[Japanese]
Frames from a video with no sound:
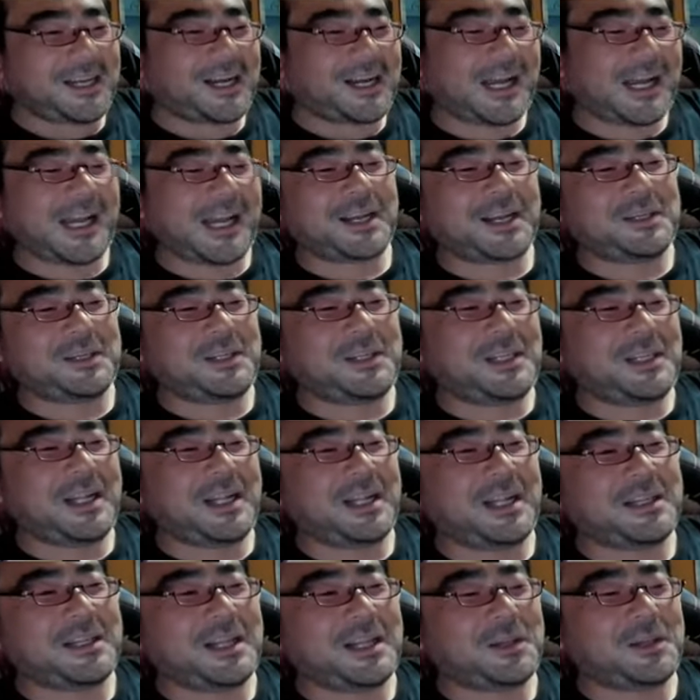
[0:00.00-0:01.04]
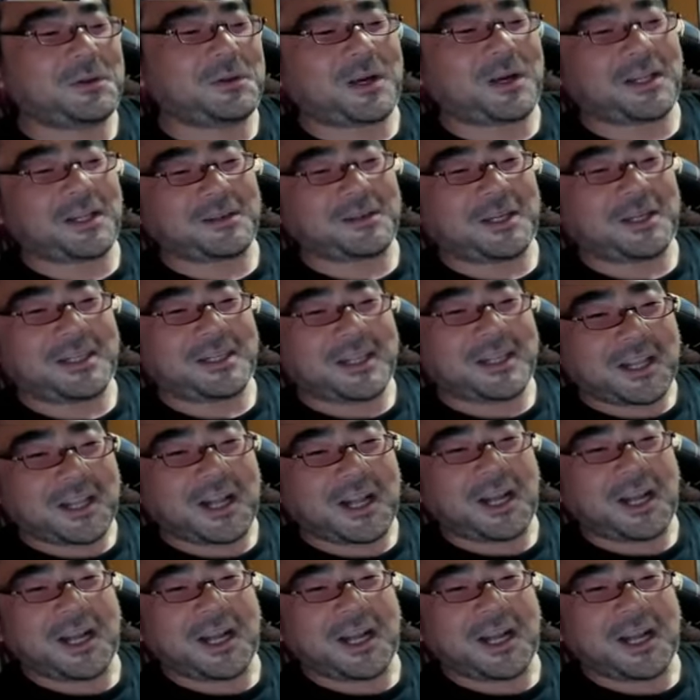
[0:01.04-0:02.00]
火薬にななんとかとか言ってさ。